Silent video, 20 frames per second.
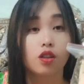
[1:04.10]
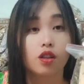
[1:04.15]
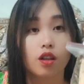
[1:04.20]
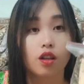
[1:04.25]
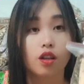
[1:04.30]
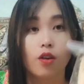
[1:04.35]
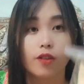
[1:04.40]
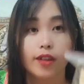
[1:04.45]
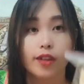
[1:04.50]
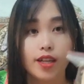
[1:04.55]

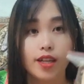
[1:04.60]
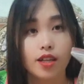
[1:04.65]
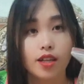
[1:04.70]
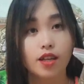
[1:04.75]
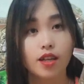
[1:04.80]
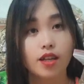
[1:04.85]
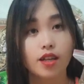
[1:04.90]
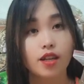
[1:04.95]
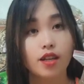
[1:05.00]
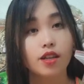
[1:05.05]
có thể
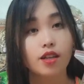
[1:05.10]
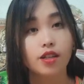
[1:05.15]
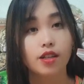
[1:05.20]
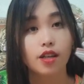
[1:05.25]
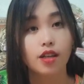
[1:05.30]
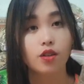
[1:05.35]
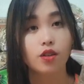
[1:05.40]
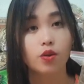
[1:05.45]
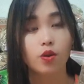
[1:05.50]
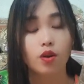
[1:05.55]
ý là
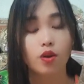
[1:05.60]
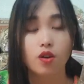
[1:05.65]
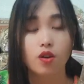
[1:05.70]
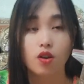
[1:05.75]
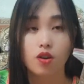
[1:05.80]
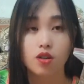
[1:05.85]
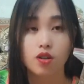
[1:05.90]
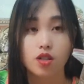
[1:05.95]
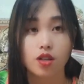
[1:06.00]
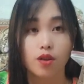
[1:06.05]
chỉ nữa
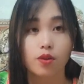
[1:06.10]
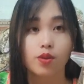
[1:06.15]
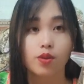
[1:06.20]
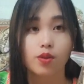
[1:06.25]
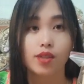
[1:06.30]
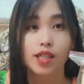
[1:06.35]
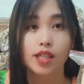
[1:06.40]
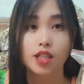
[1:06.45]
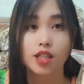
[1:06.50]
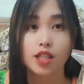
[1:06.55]
khó trao tụ
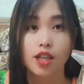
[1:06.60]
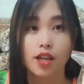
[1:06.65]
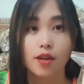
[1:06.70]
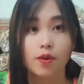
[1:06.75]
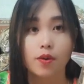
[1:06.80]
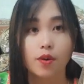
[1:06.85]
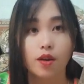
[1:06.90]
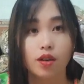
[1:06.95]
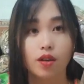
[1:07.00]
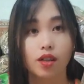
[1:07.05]
niệm chế
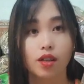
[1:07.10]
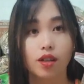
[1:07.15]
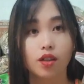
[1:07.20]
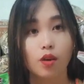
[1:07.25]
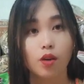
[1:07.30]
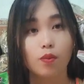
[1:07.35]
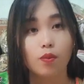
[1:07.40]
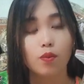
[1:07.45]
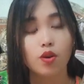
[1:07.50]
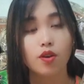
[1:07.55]
và có ta
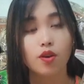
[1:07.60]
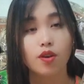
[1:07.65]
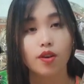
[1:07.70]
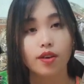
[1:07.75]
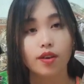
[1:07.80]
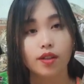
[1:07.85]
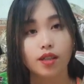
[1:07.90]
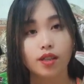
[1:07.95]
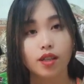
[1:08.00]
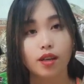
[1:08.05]
tỏ mua
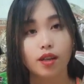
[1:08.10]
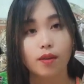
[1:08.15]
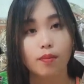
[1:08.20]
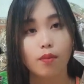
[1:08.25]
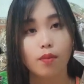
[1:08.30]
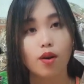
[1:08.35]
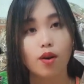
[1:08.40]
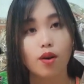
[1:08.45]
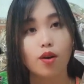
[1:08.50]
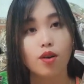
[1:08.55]
khỏi
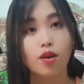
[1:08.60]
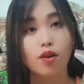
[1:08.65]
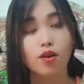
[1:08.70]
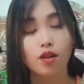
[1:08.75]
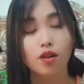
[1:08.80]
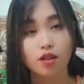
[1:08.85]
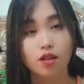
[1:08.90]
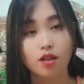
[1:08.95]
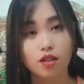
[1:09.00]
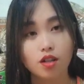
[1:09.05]
tiền mò
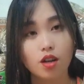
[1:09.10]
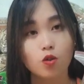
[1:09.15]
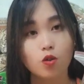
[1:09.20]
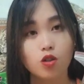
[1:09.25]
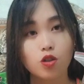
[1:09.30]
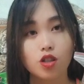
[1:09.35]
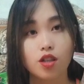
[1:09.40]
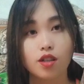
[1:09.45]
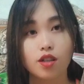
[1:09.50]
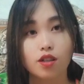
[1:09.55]
giao
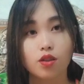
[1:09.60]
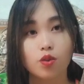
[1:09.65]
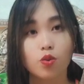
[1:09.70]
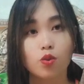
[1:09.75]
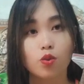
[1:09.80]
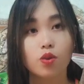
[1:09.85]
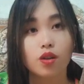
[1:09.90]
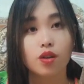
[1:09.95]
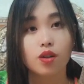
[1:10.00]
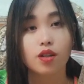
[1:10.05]
chế
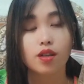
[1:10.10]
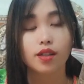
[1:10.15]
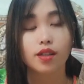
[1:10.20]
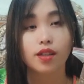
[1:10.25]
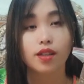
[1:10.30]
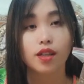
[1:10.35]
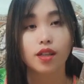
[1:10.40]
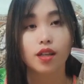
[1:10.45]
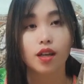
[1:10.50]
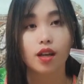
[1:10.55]
tú lì hả
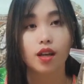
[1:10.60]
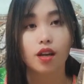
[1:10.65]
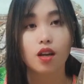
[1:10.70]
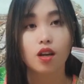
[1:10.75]
tiền